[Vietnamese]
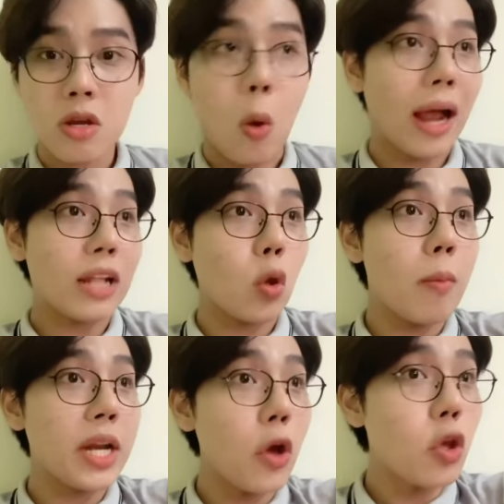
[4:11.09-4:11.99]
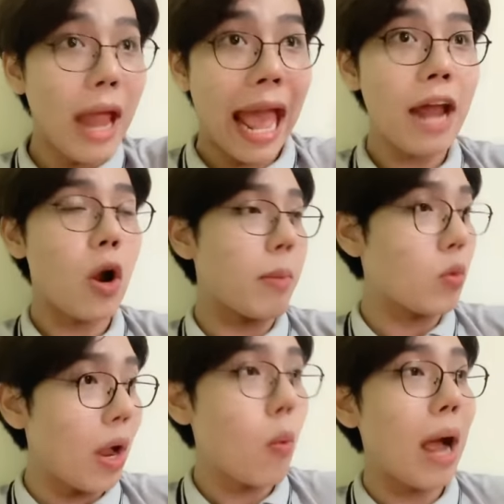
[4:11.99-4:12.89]
Hoặc là tụi mình nói cho đã rồi mình
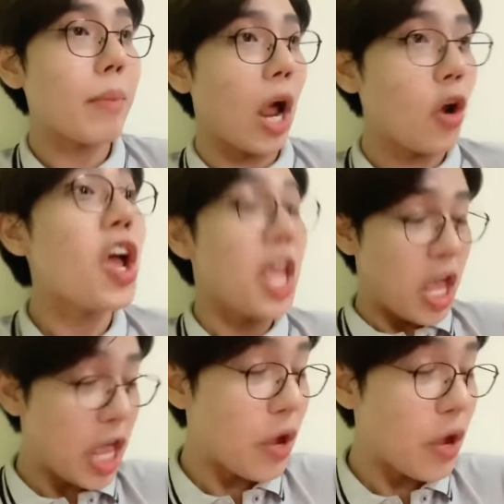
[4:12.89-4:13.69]
quay qua mình hỏi nó: hiểu